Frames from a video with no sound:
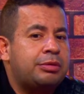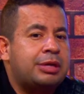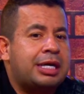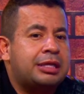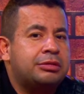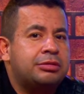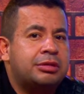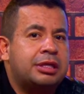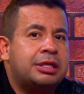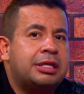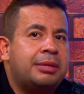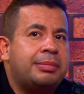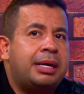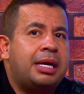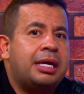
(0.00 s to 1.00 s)
una canción que se
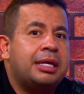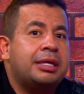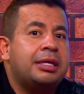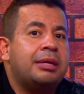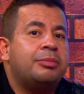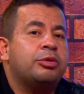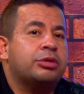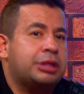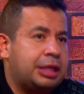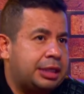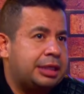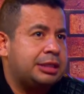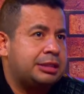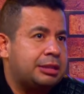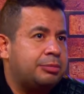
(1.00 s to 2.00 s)
llama Herida Mortal,
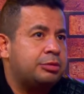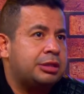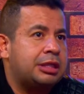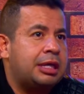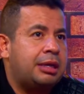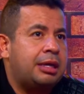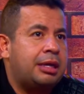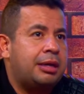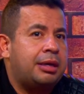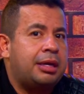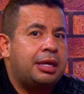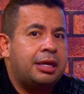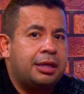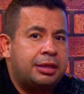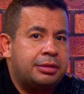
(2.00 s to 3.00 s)
que está
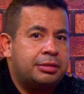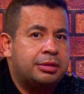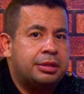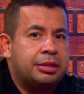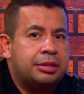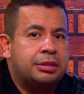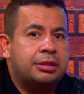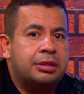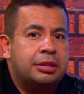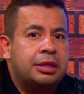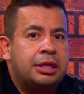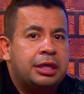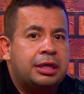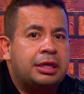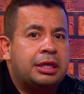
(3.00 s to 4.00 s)
montada en,
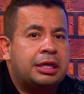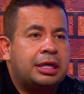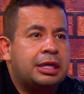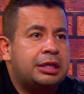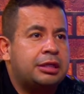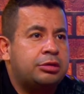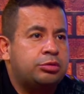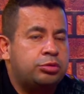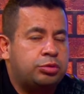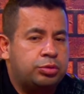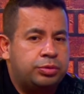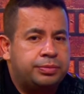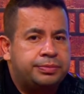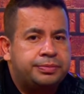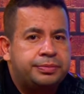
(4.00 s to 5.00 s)
en el canal de
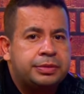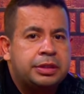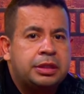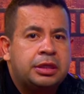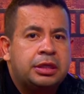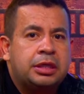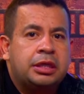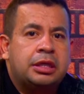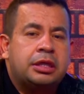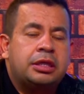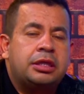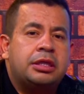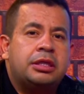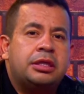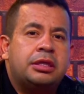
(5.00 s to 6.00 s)
YouTube
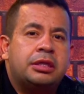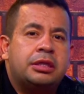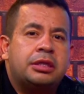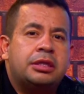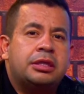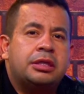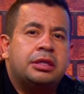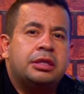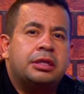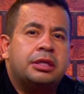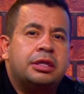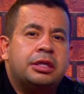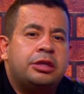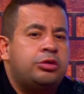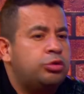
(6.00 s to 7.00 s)
y,
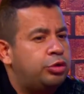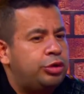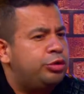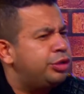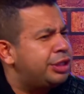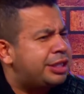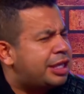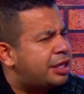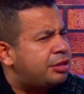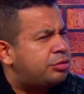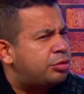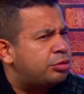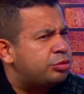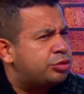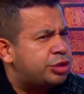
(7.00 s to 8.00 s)
yo lo
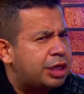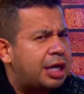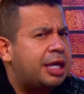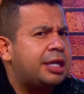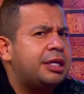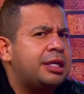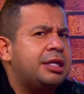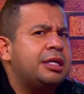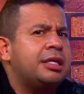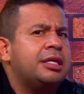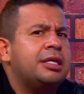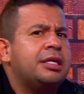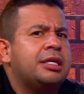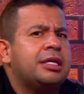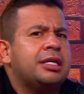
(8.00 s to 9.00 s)
intento luchar
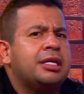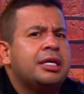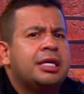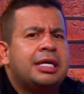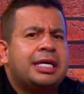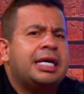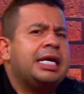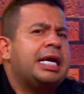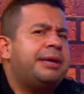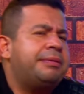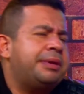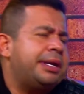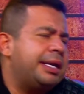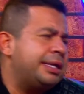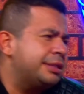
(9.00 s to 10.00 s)
y,
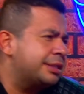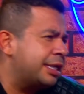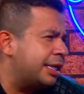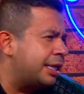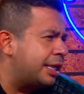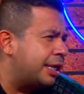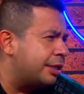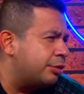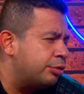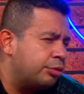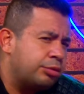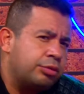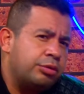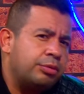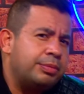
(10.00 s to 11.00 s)
grabé en la disquera Darío
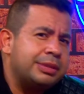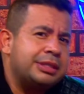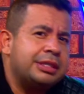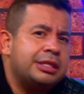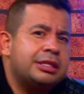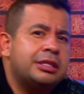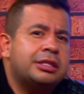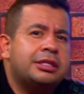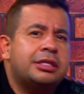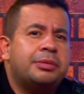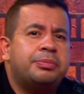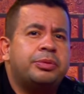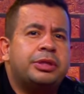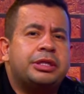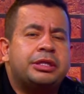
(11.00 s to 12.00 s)
Gómez en ese
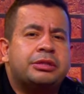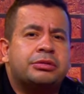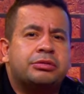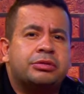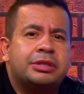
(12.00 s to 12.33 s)
tiempo en Disco